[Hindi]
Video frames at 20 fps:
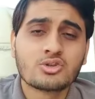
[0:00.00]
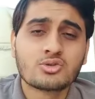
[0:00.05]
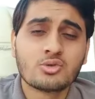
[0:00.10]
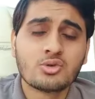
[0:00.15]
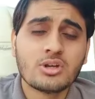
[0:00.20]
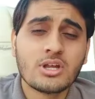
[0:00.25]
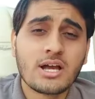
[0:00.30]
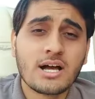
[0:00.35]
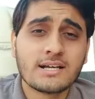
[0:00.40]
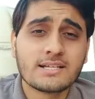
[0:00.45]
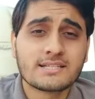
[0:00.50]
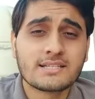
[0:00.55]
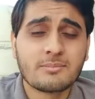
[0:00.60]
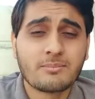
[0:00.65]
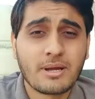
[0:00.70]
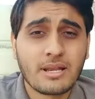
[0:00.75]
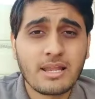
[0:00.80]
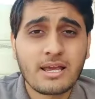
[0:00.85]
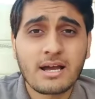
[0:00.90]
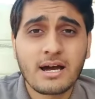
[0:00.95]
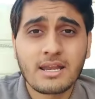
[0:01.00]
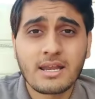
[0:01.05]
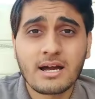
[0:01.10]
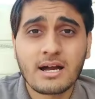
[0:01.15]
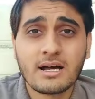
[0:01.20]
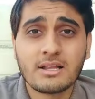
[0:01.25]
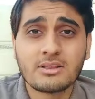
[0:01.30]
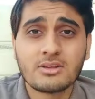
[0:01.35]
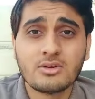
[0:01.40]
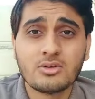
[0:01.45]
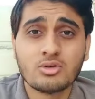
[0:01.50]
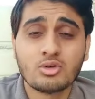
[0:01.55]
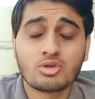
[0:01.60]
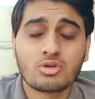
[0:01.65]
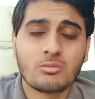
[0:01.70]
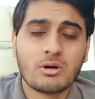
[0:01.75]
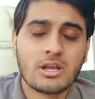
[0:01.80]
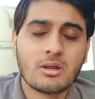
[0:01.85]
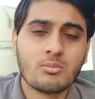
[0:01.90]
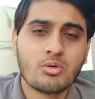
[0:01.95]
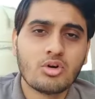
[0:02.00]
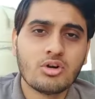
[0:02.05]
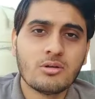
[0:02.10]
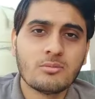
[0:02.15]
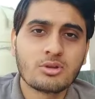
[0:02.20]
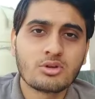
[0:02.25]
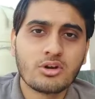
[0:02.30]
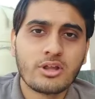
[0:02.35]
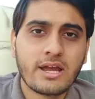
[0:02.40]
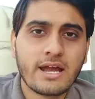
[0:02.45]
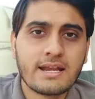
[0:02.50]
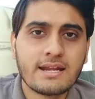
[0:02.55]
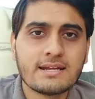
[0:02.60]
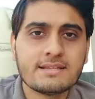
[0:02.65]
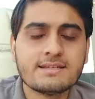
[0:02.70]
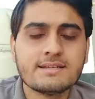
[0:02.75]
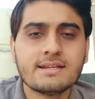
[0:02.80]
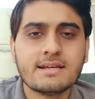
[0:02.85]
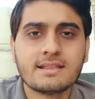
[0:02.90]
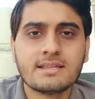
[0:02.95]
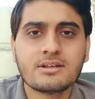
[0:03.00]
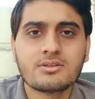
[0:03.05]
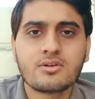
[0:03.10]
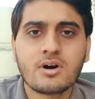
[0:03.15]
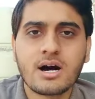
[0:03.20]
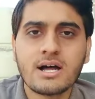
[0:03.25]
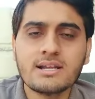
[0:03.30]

सूर्यास्त से पहले खाना खाते हो तो तुम्हारी बॉडी में थोड़ी एनर्जी रहती है तो